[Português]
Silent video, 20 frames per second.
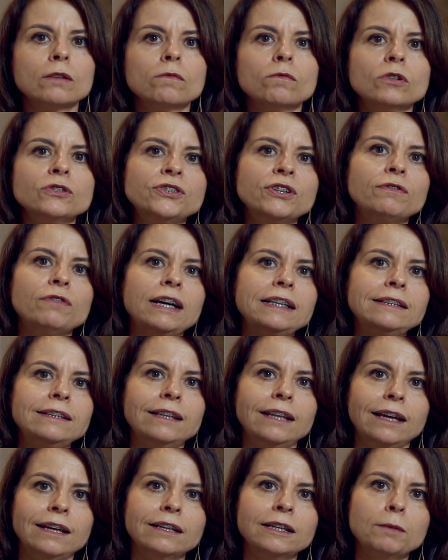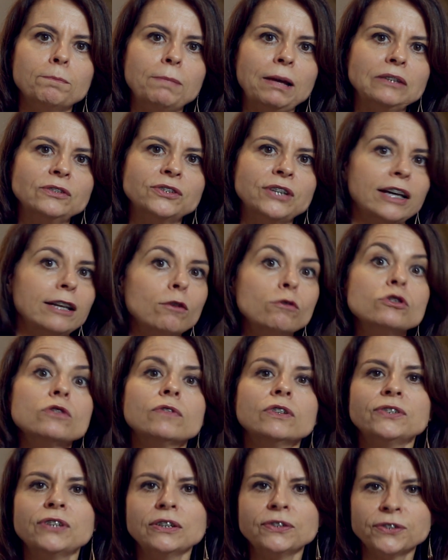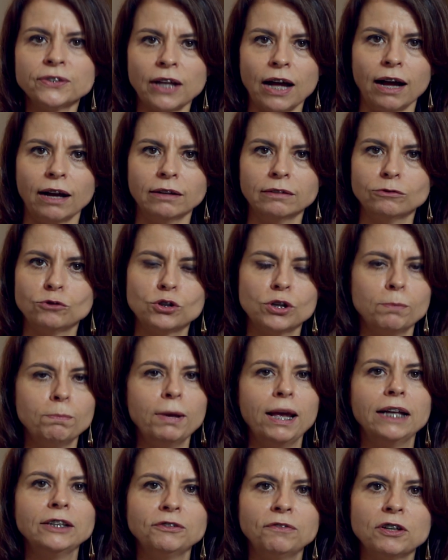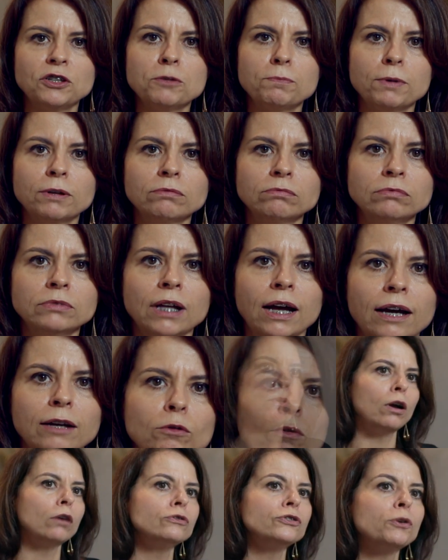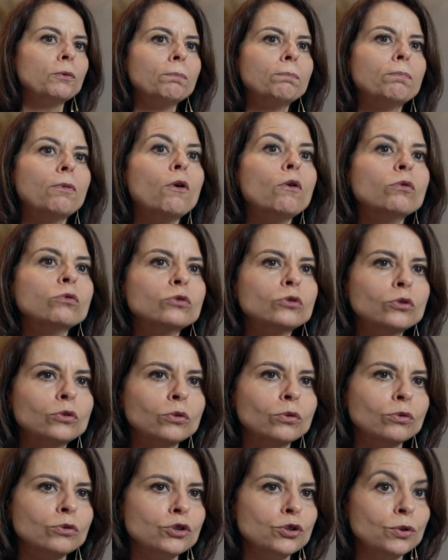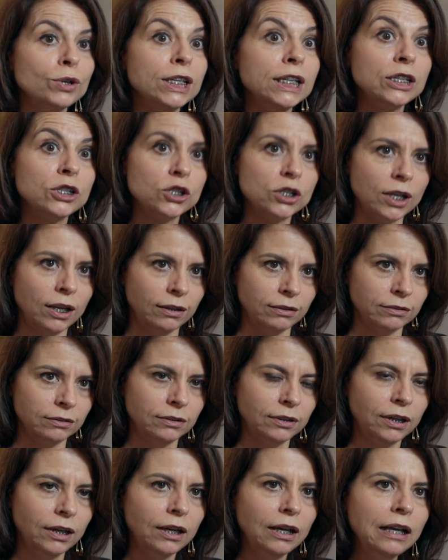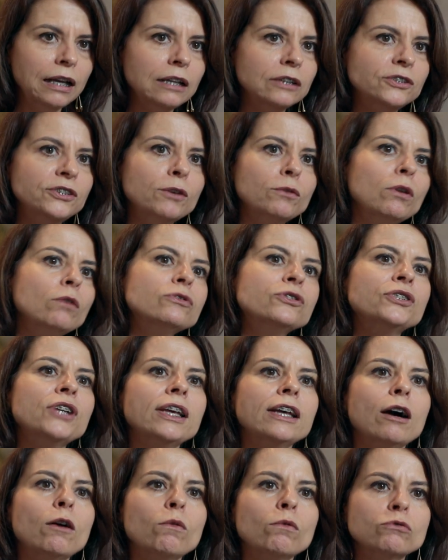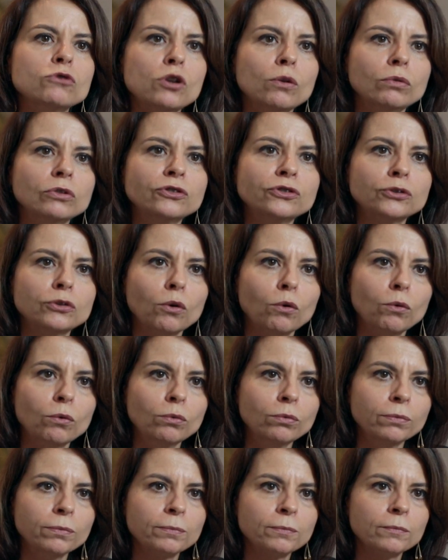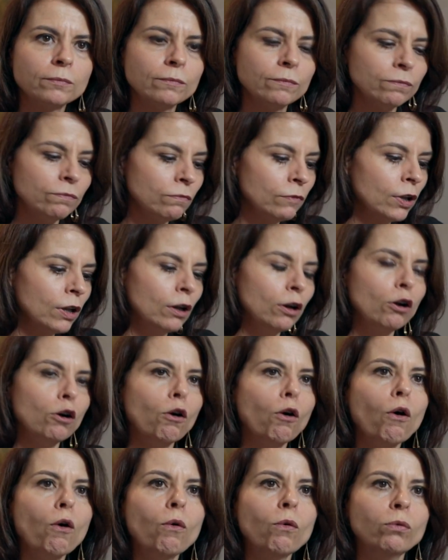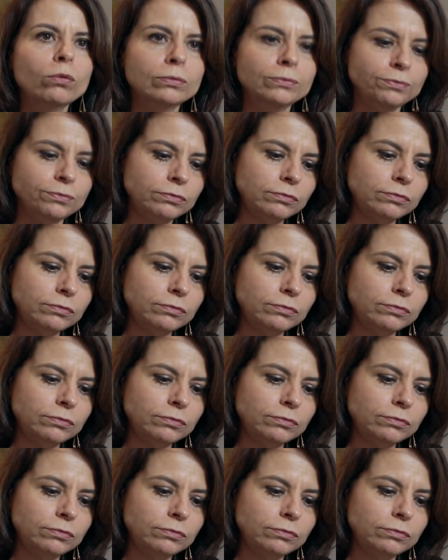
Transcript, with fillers: você vai ter que pensar aonde você está. O GPS vai te perguntar qual é o seu ponto de origem. Se eu não sei aonde eu estou, ou